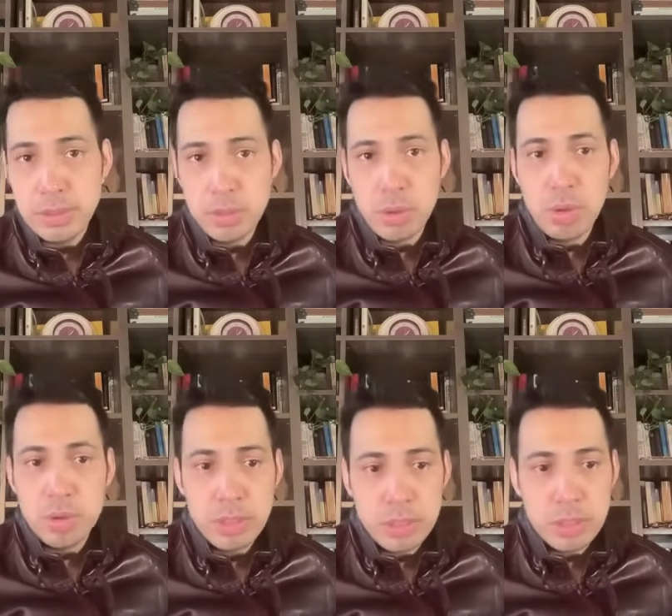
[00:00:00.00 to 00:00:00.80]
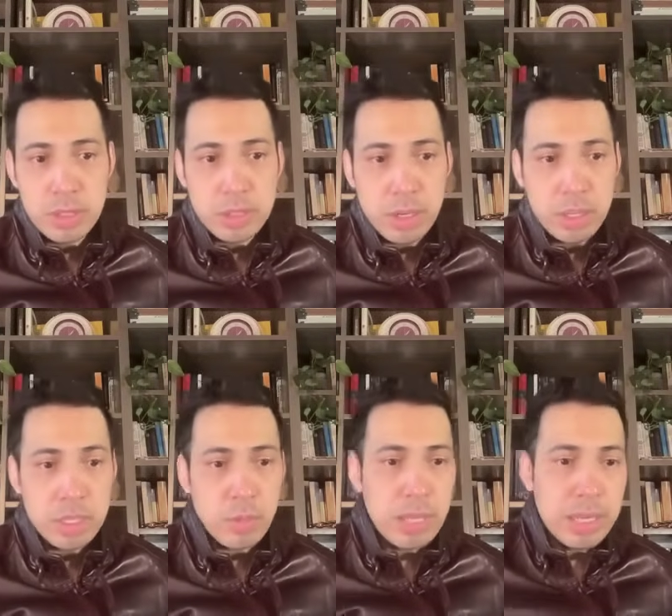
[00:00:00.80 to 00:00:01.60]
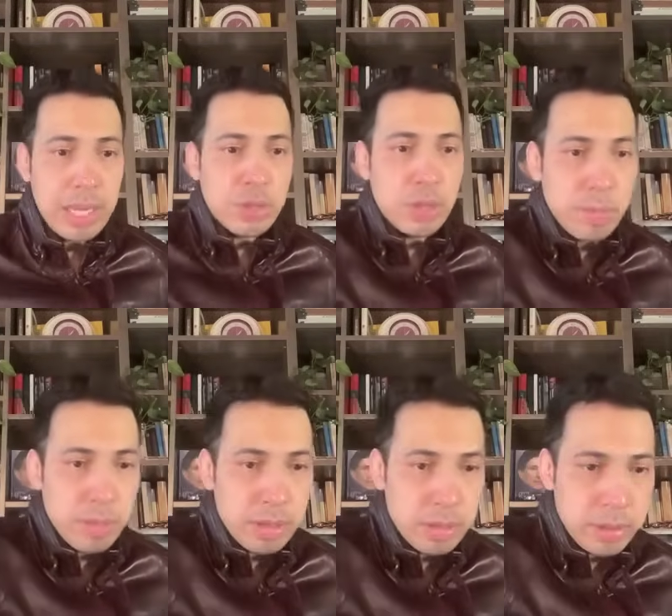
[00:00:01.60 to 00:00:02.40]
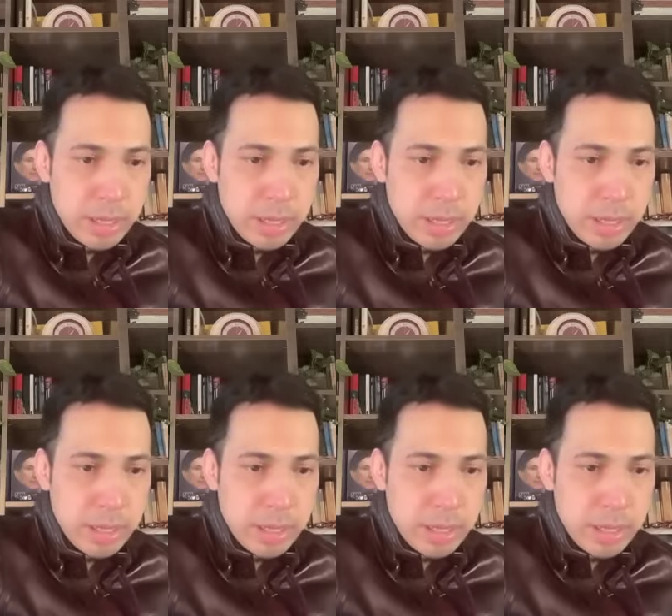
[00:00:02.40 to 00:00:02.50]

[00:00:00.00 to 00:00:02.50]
So there's a lot that we can catch up on.